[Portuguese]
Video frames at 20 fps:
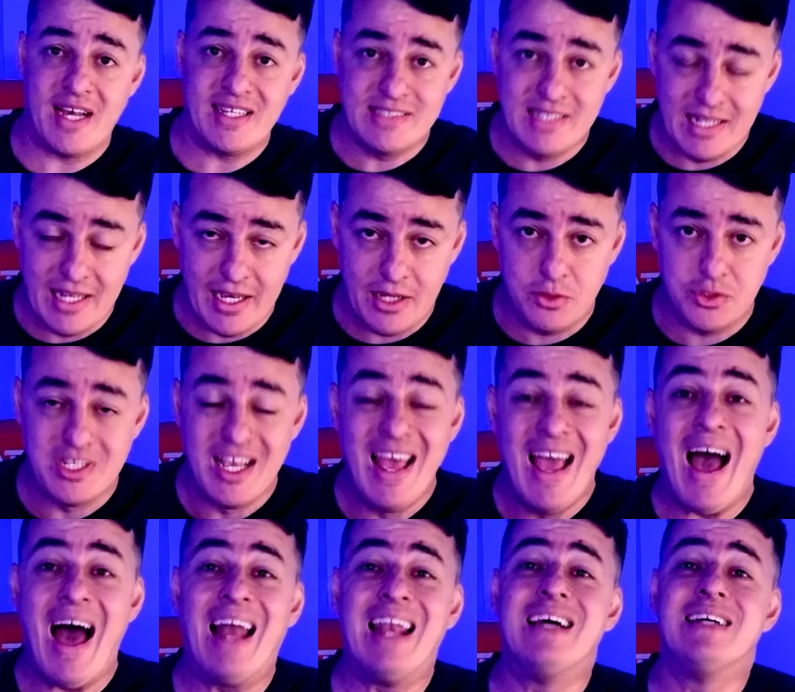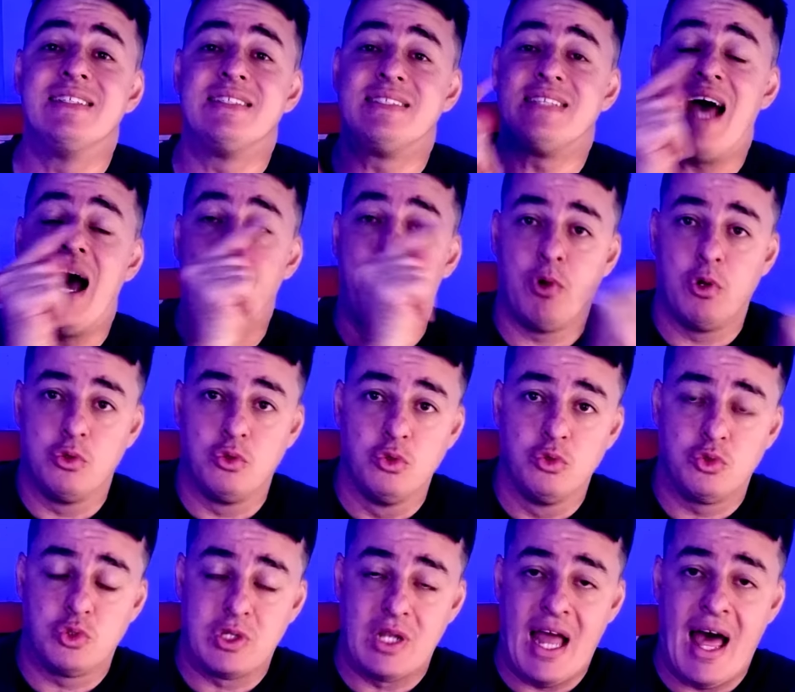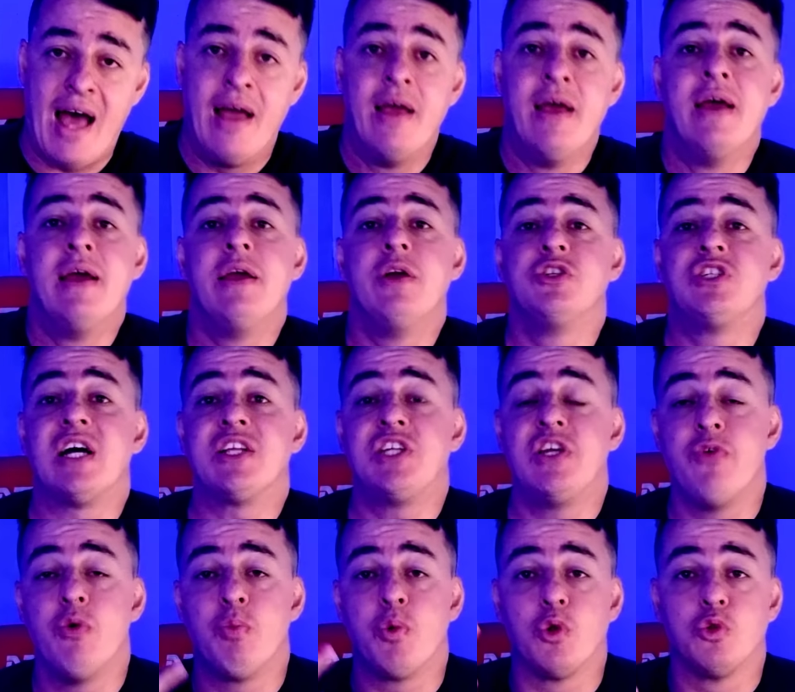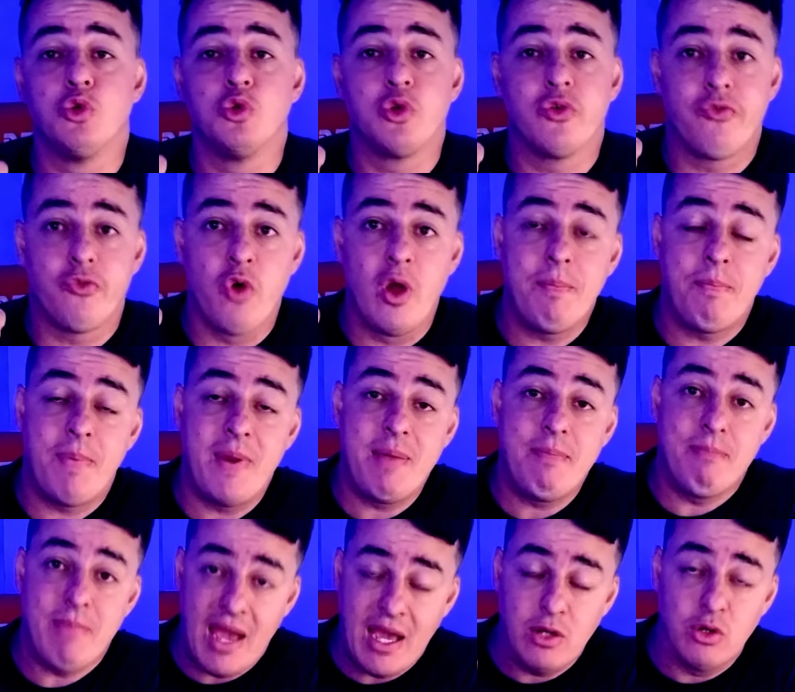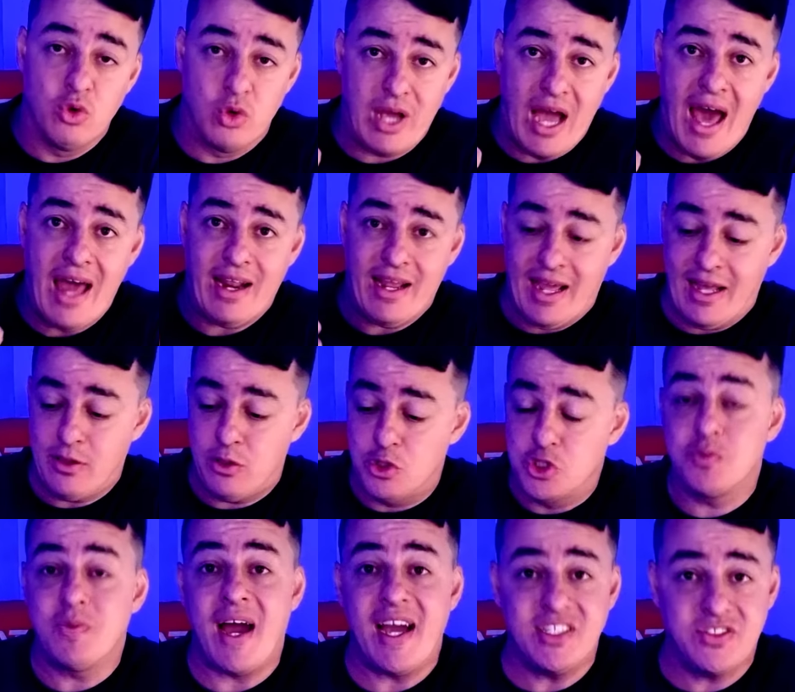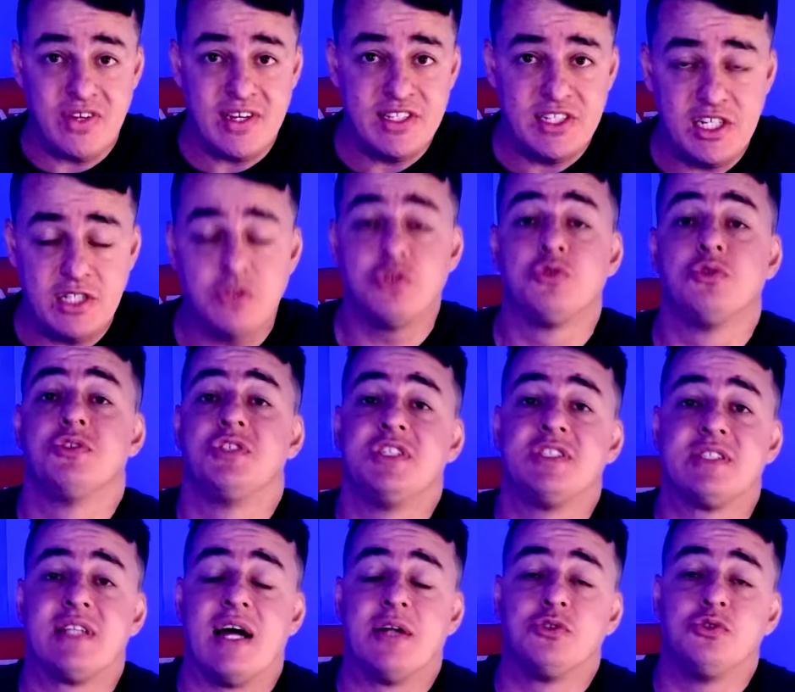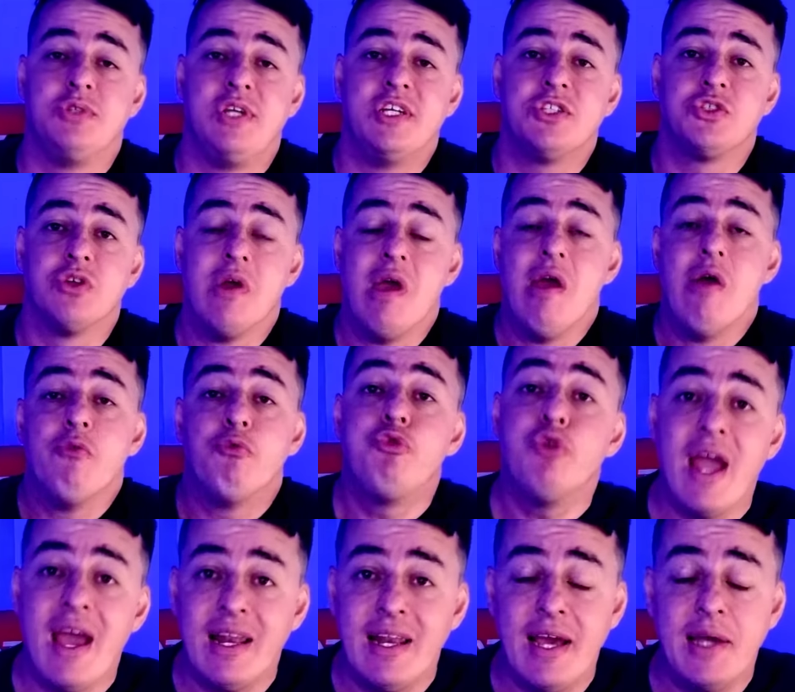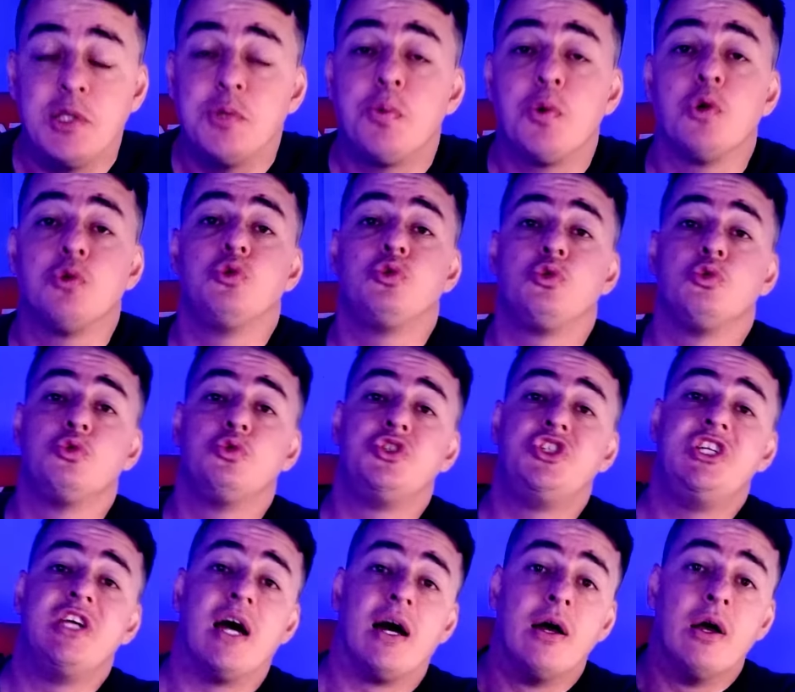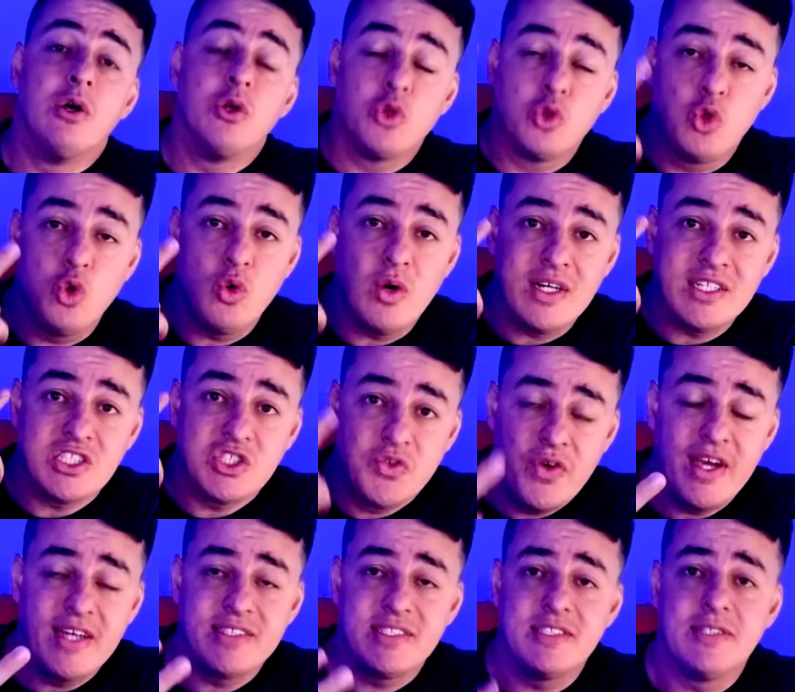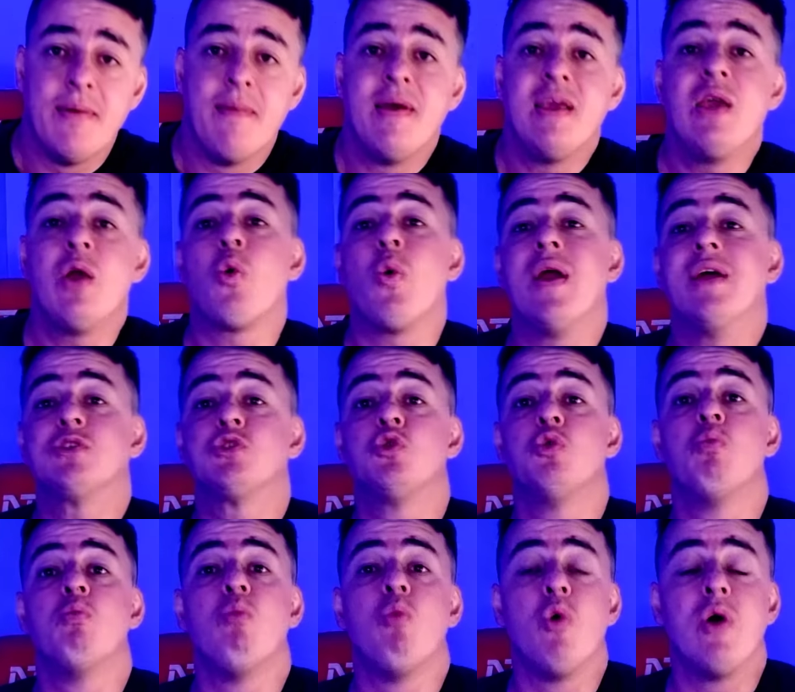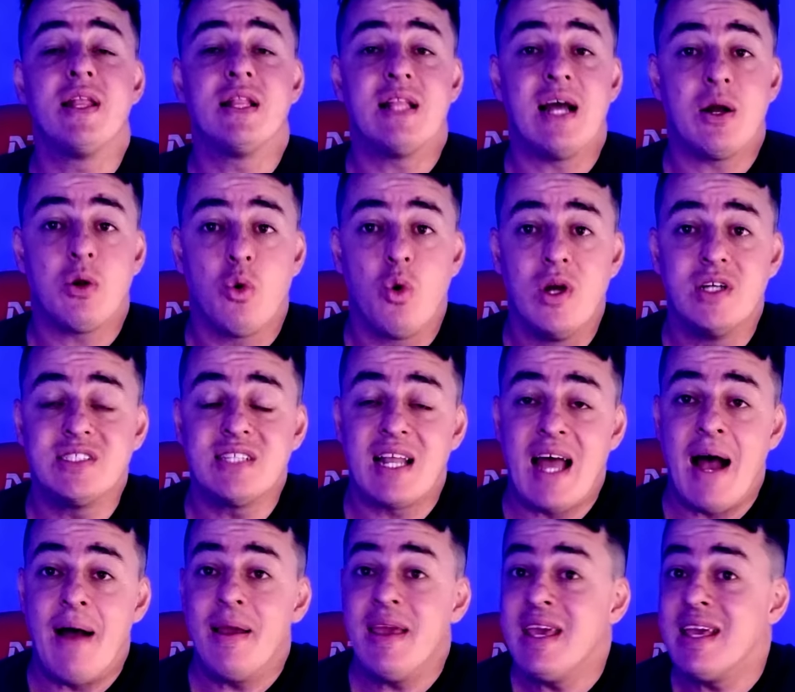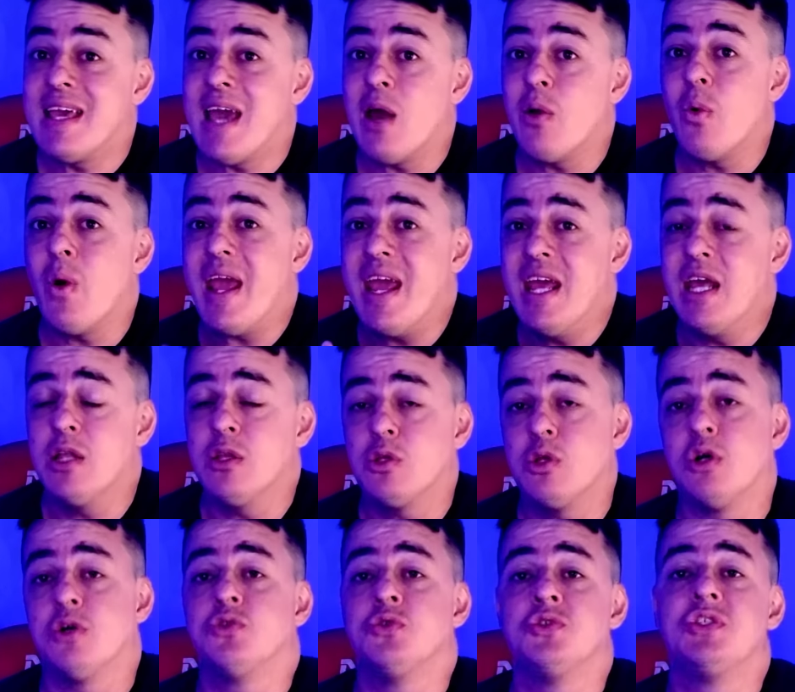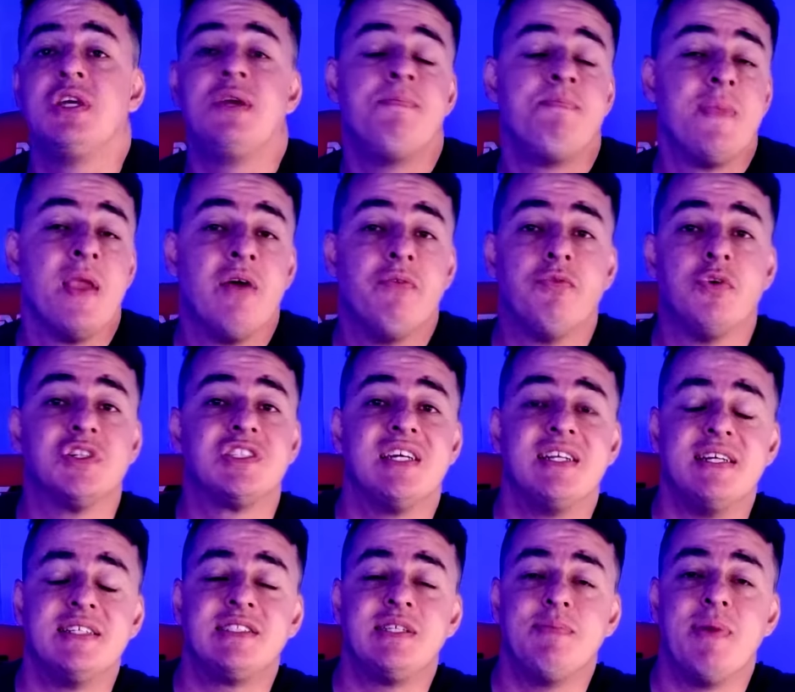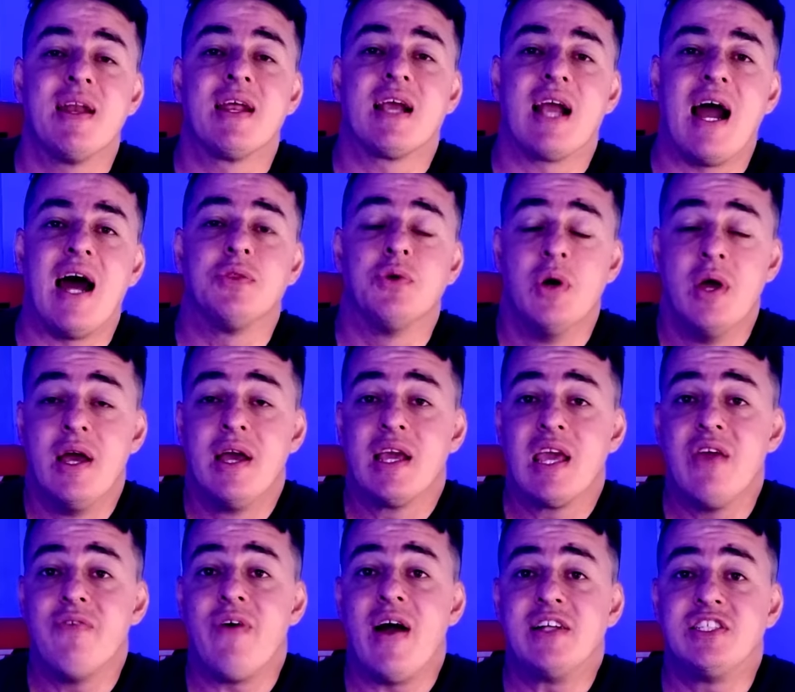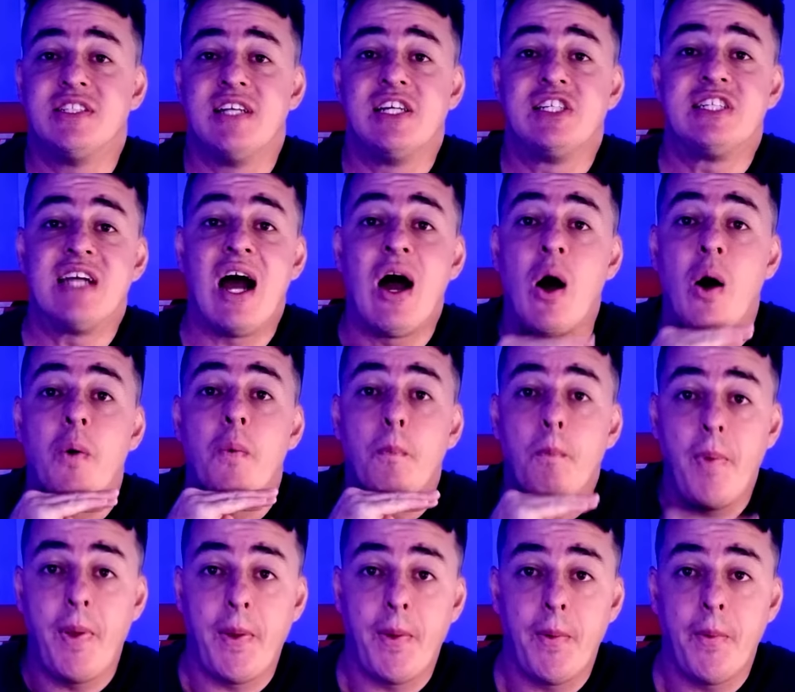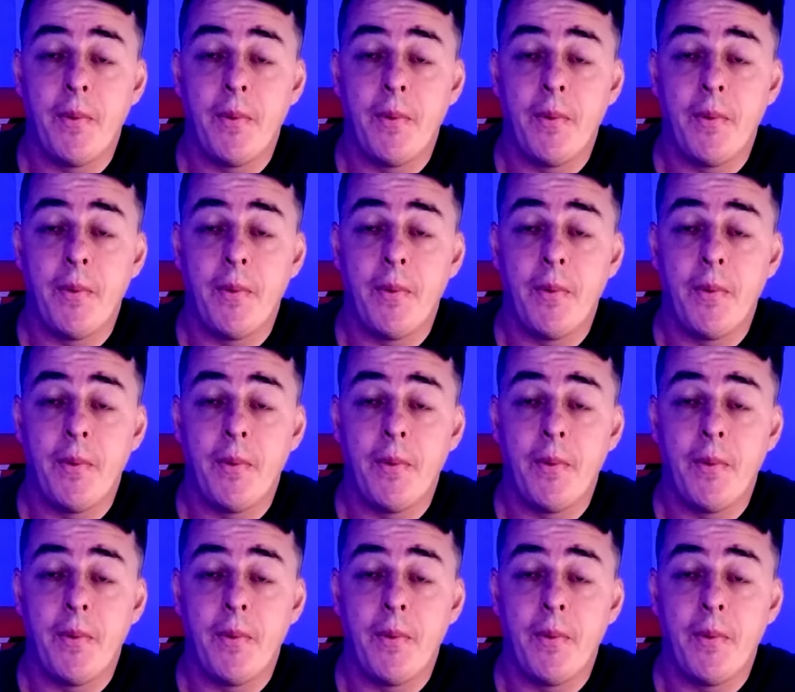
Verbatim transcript: brasileiros a lançar produtos lá. Eu já tive um produto que ficou em primeiro lugar entre os mais vendidos dos Estados Unidos. Fui eleito produto do dia duas vezes e conheço muita coisa lá. E quero introduzir você nesse mercado que vai te deixar ó,